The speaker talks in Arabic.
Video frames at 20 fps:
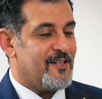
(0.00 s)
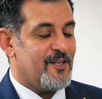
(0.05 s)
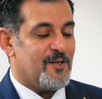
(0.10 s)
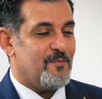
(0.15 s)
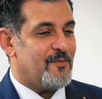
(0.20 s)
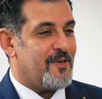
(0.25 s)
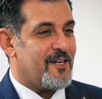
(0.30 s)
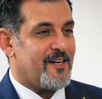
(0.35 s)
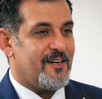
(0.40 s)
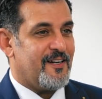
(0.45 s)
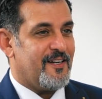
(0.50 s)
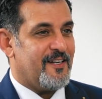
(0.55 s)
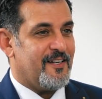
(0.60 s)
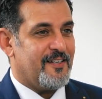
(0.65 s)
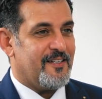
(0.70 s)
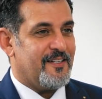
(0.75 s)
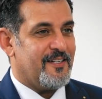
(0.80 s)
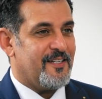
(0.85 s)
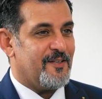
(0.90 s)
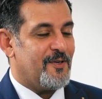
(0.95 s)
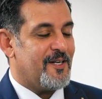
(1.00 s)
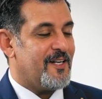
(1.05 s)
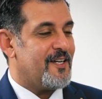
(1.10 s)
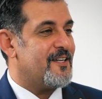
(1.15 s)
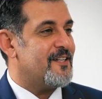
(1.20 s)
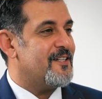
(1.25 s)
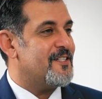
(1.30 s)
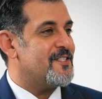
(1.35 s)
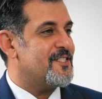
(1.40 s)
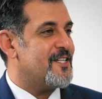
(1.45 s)
لهم ما راح اعيدها
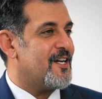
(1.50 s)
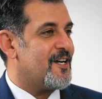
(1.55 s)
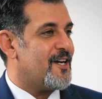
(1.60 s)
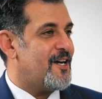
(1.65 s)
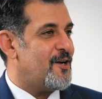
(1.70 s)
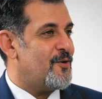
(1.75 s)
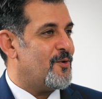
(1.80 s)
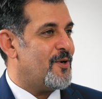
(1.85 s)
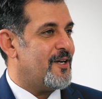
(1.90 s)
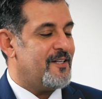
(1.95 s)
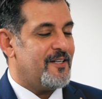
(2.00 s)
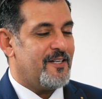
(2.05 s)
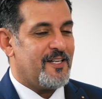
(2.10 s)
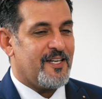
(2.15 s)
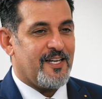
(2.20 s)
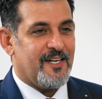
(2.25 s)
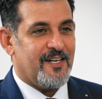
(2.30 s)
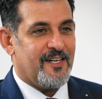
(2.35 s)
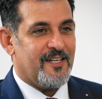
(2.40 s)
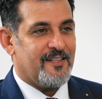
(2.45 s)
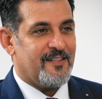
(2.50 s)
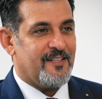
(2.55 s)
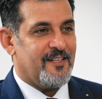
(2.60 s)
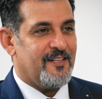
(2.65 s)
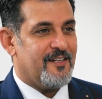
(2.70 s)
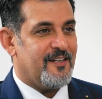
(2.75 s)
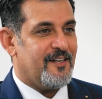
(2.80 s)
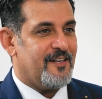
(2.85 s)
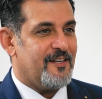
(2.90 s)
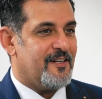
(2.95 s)
ولكن الشقاوه عندي خلتني
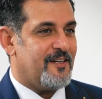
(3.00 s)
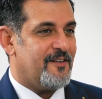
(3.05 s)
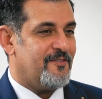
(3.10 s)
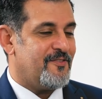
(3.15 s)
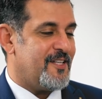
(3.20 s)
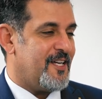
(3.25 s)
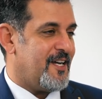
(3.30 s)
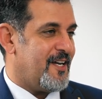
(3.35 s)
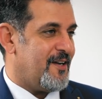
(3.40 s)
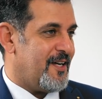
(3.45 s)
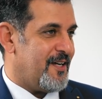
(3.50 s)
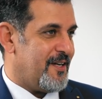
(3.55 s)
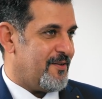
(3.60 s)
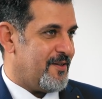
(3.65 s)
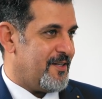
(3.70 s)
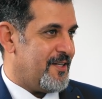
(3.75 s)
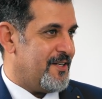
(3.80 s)
ان انا افتح